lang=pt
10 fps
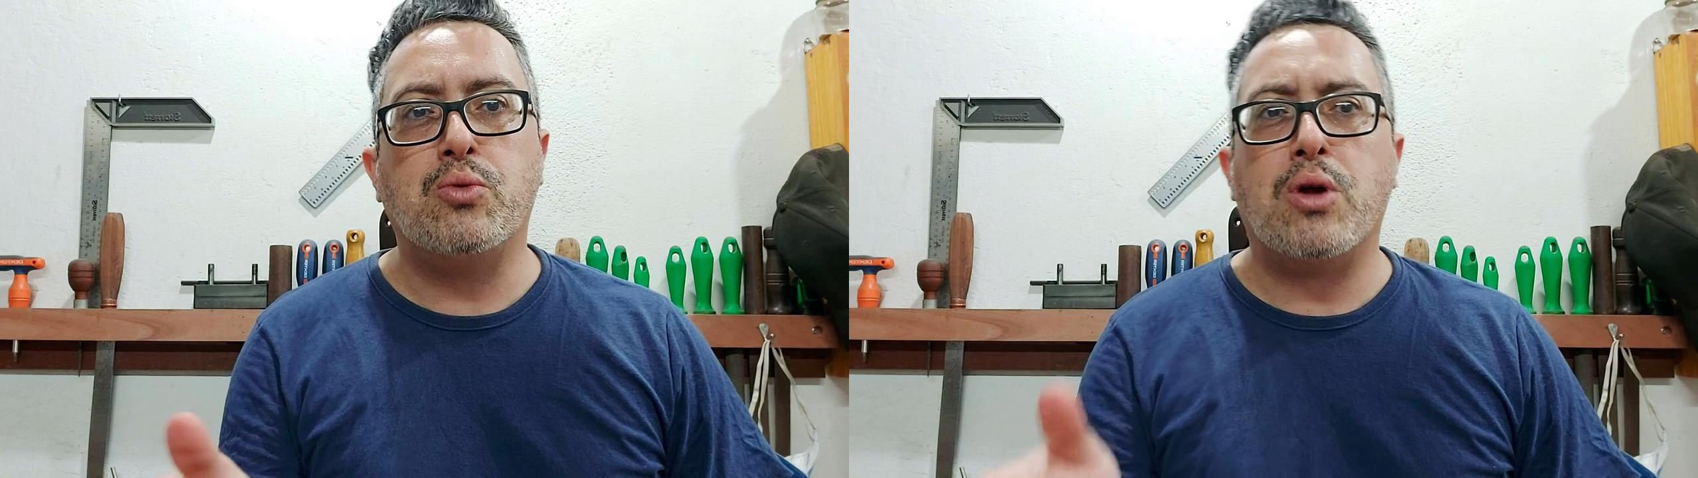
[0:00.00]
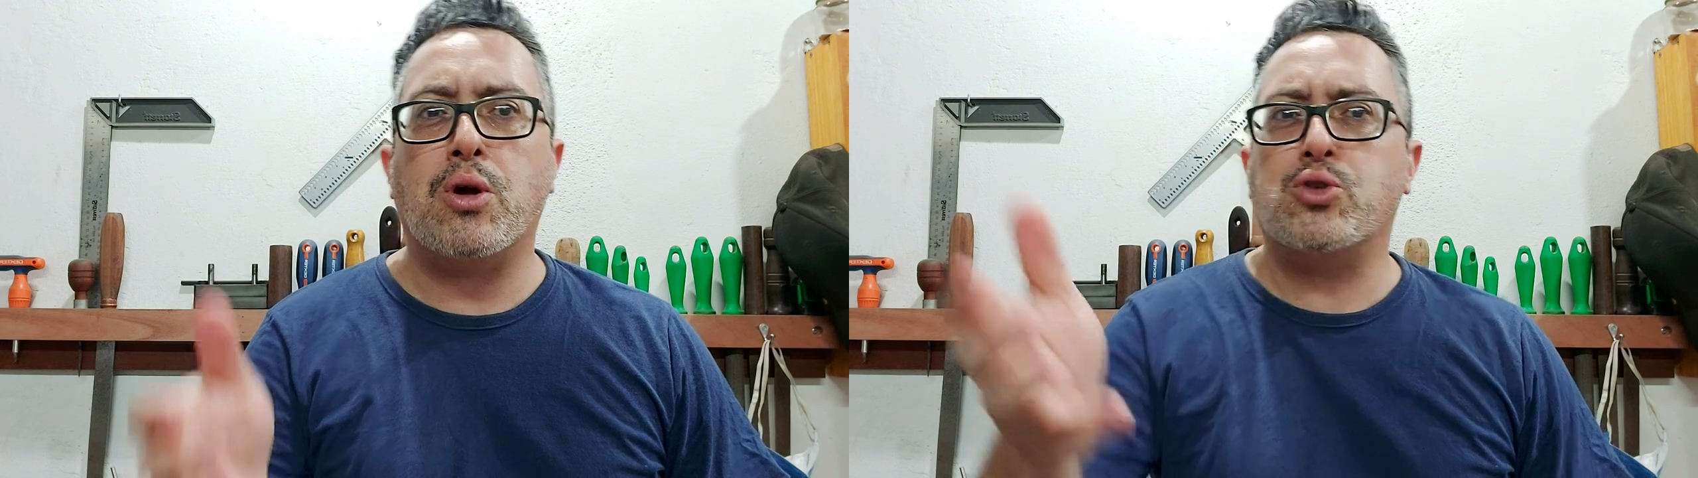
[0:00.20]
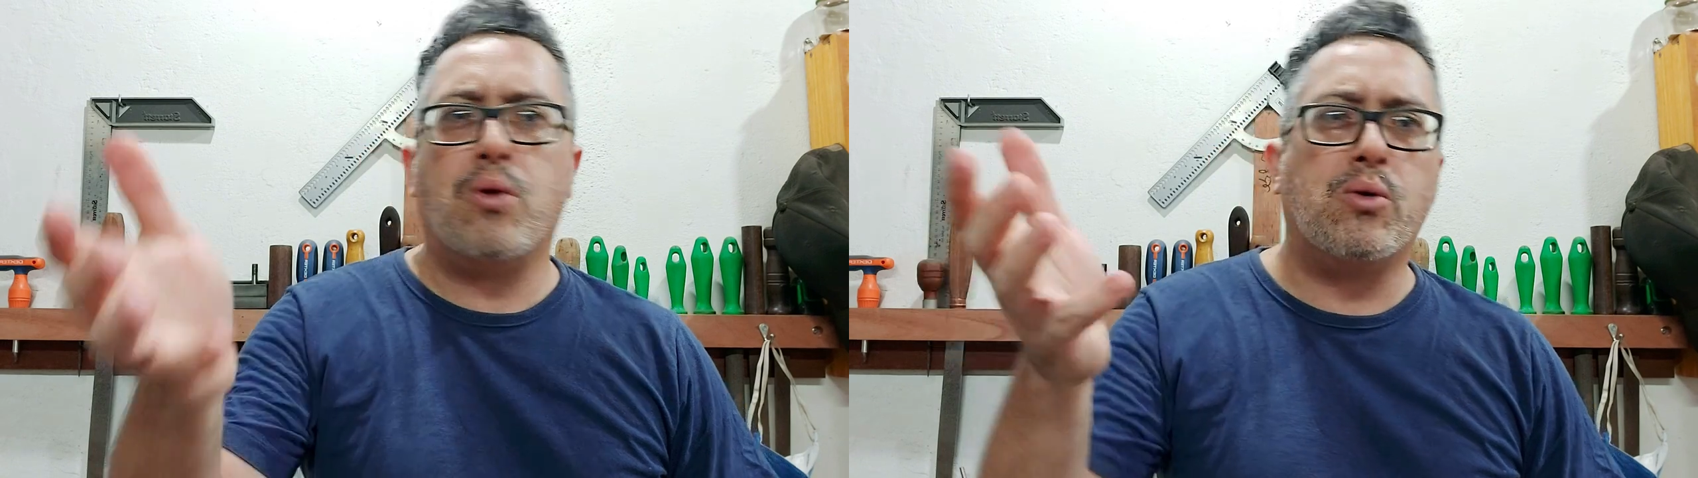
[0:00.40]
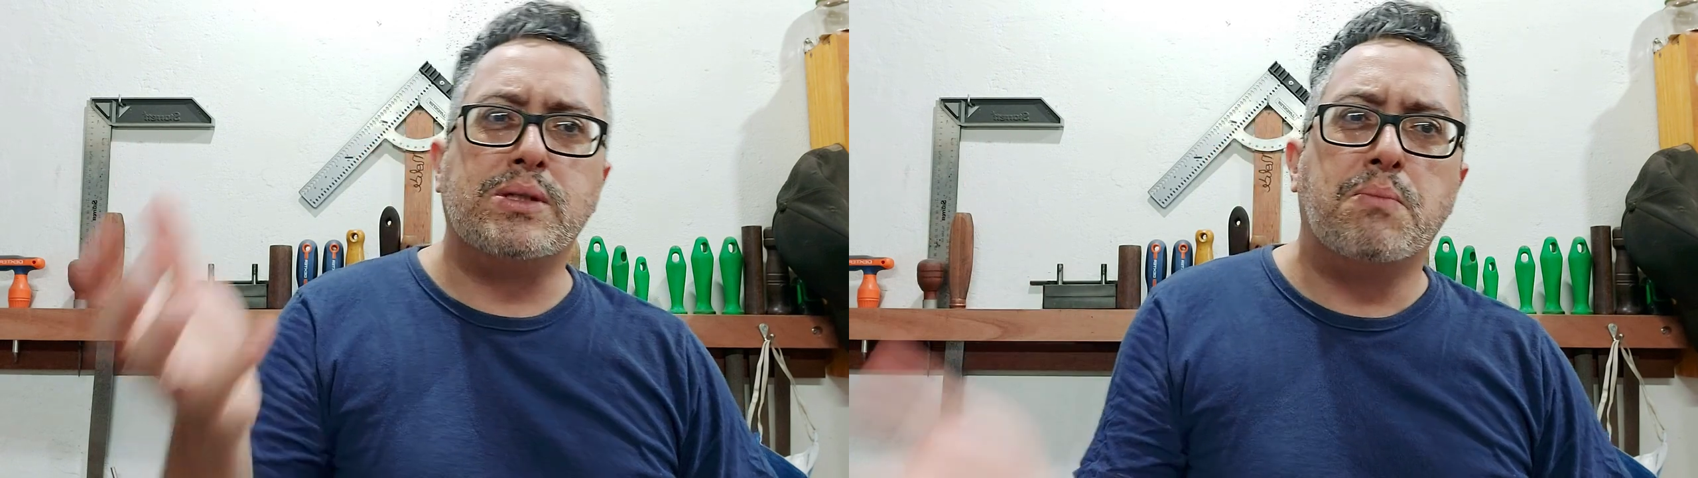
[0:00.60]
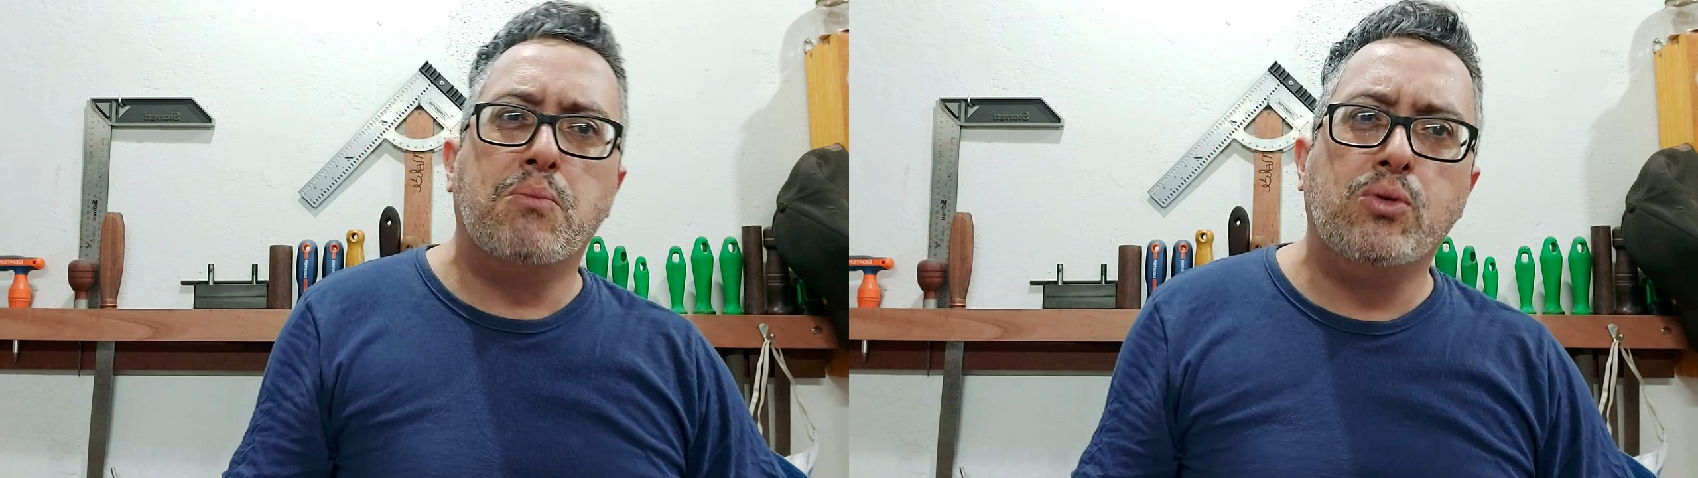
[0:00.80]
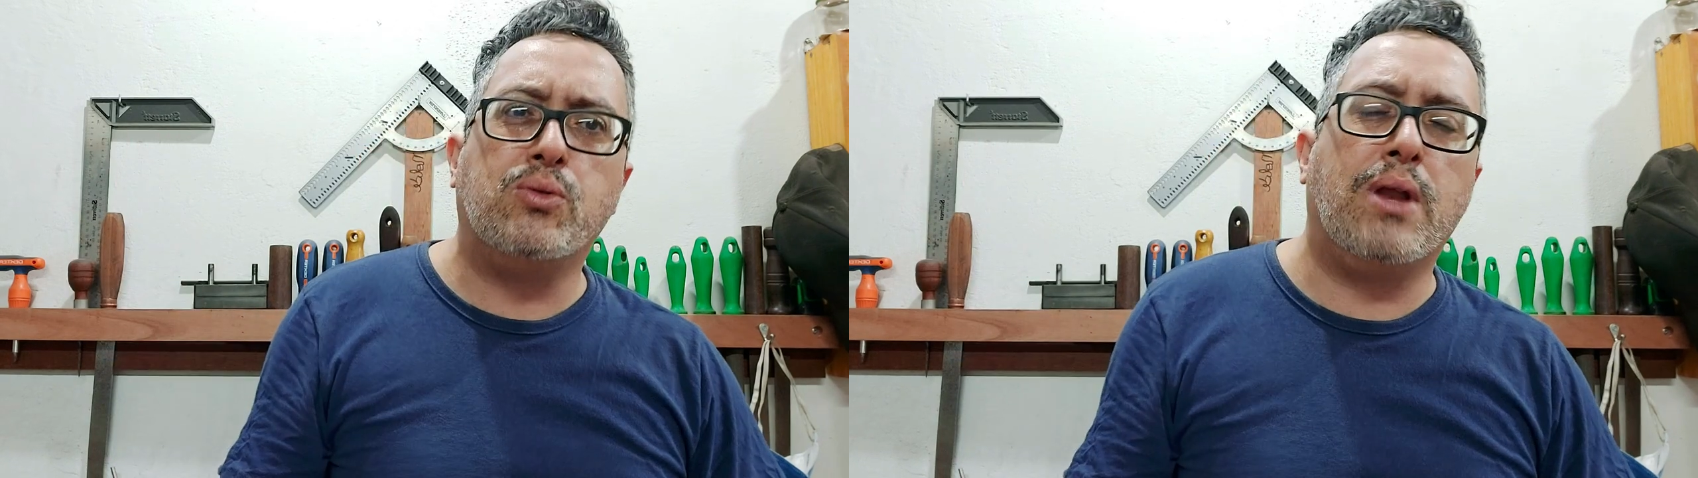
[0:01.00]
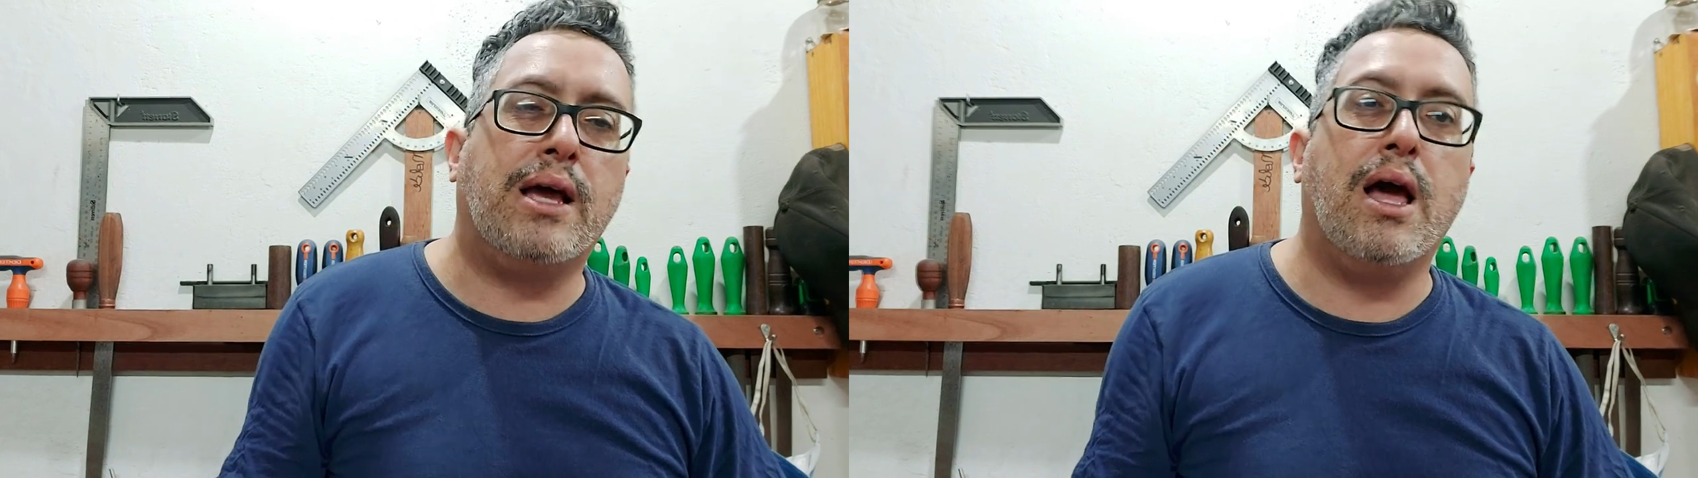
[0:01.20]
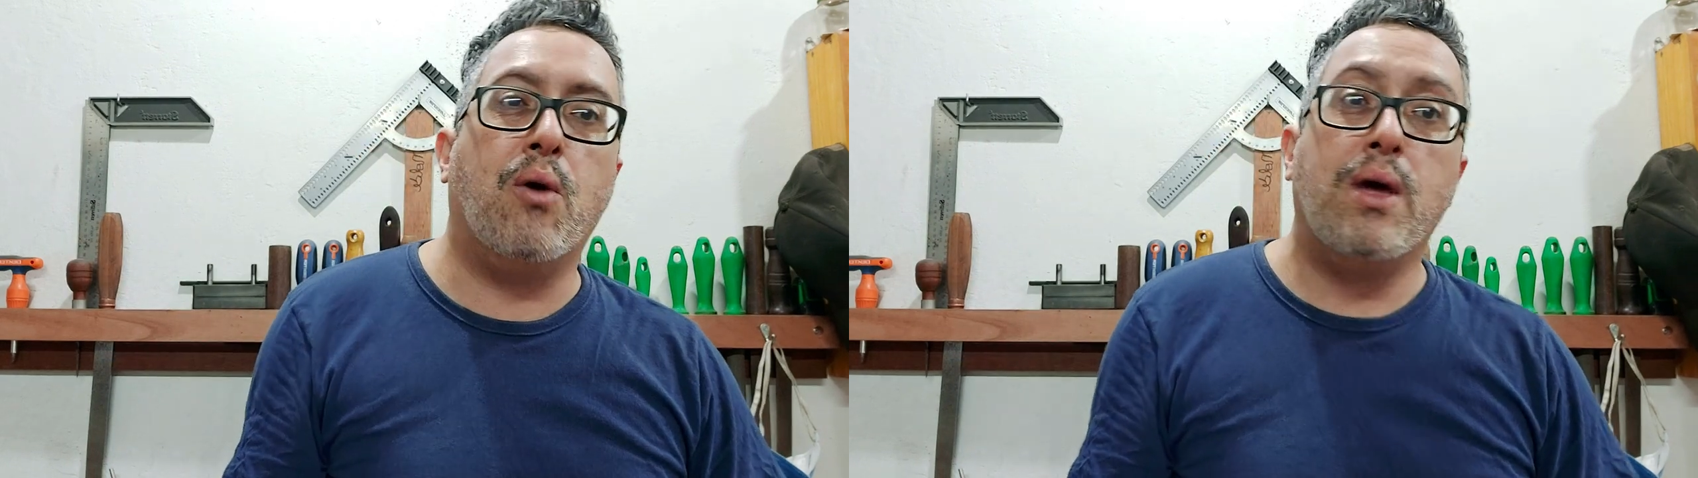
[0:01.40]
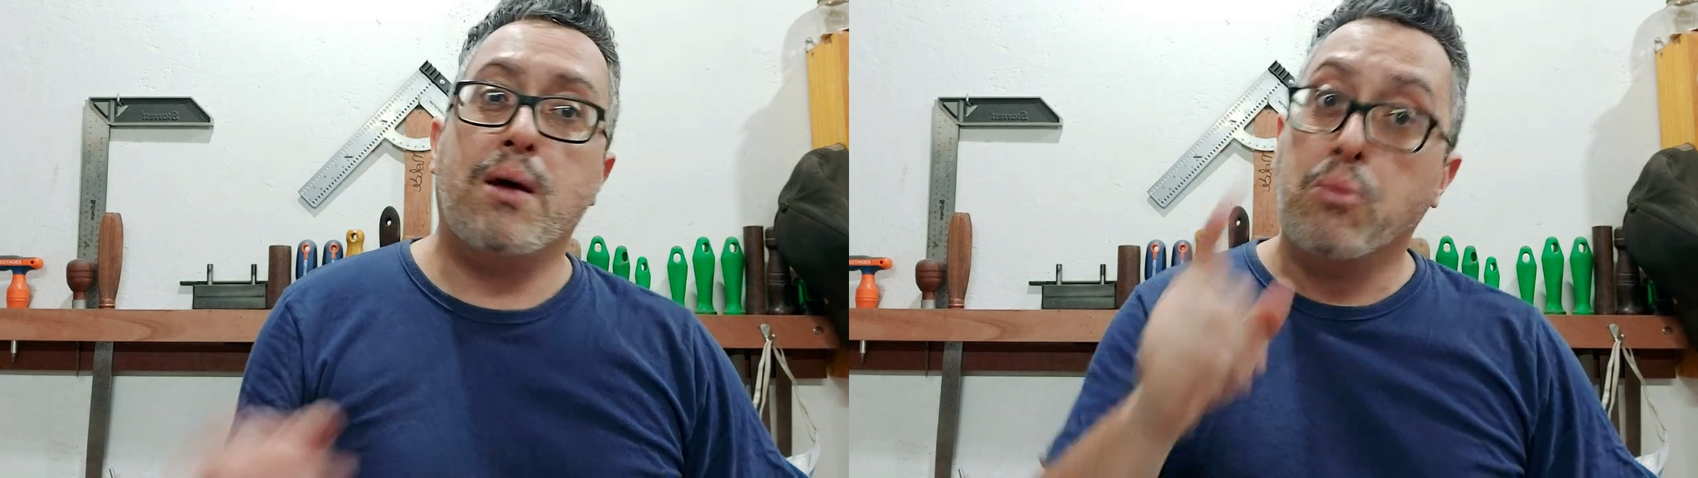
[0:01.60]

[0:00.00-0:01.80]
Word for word: o que eu acho uma coisa muito legal,